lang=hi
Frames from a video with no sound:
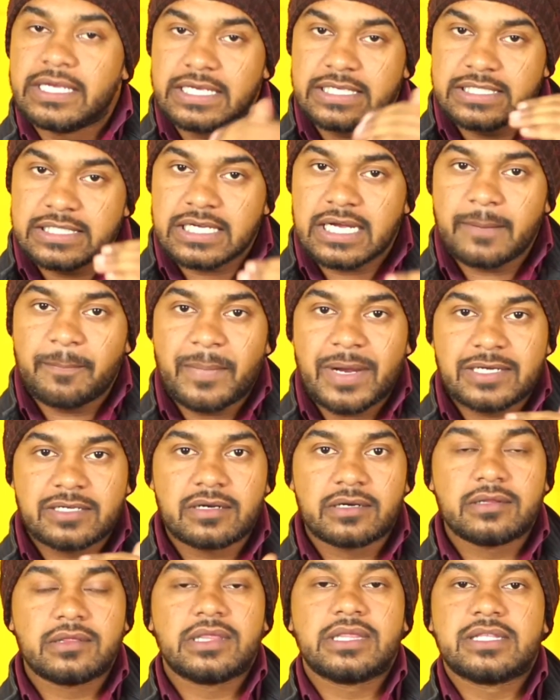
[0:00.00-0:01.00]
इनका
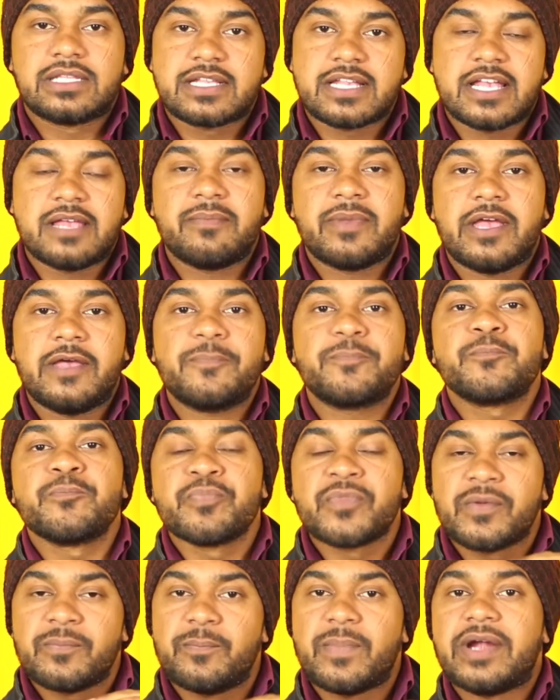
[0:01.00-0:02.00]
पैटर्न सेम है
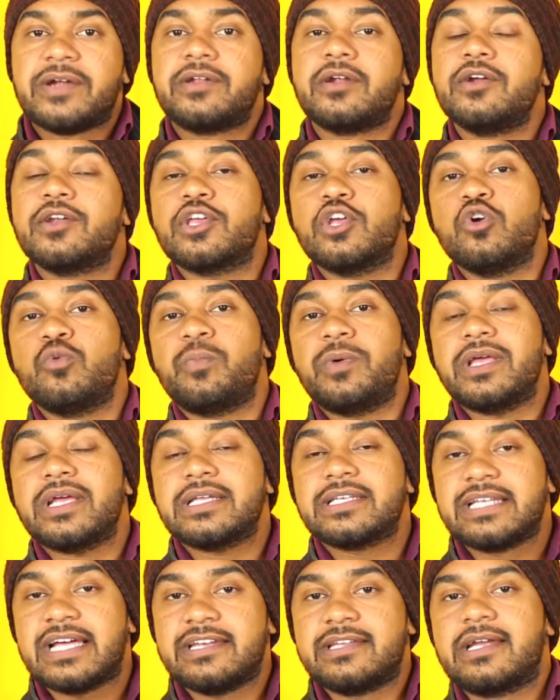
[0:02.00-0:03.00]
पैटर्न के ऊपर एक
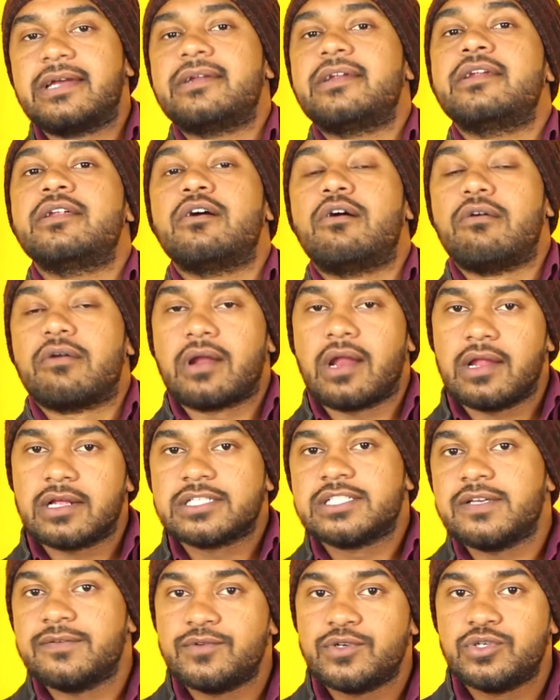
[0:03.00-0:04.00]
डेडिकेटेड और अलग
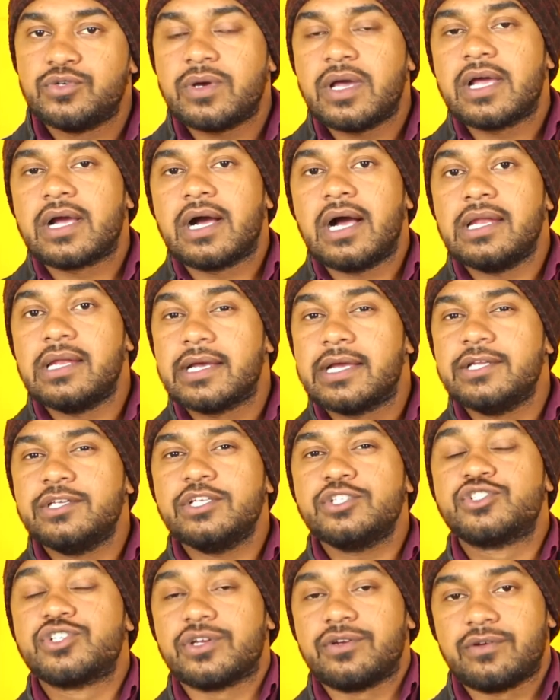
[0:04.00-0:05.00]
से वीडियो आएगा लेकिन
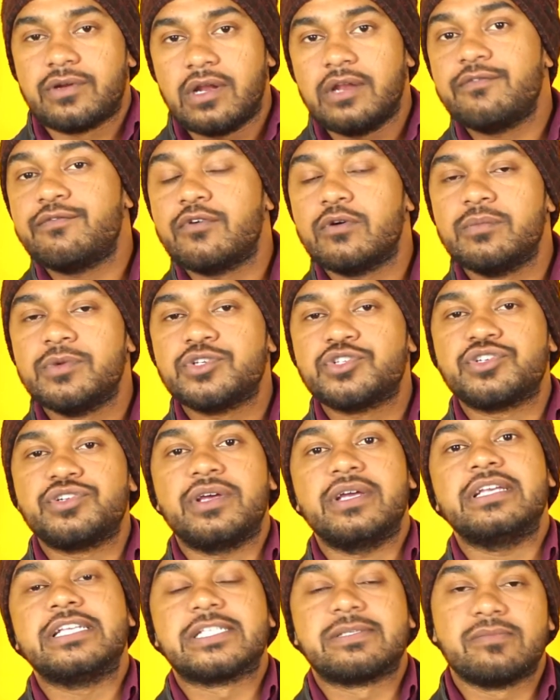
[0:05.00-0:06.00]
ये जनरल इन्फॉर्मेशन
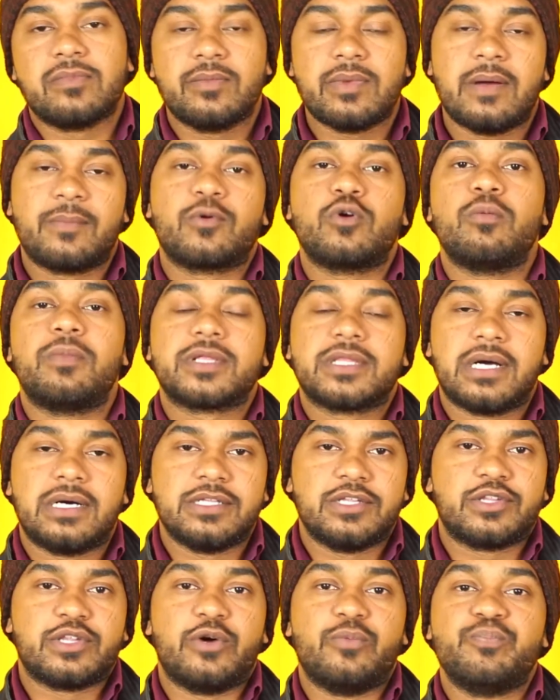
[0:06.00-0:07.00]
है इसमें मैं आपको बता
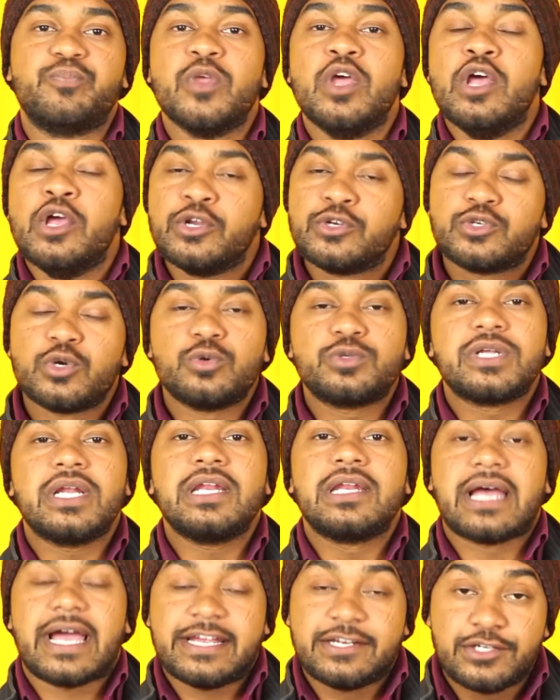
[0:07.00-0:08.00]
देता हूँ
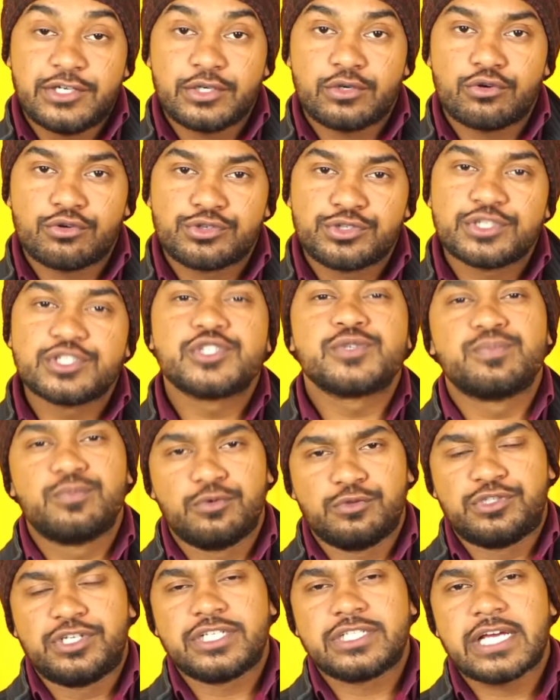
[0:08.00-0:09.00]
टोटल 90 क्वेश्चंस पूछे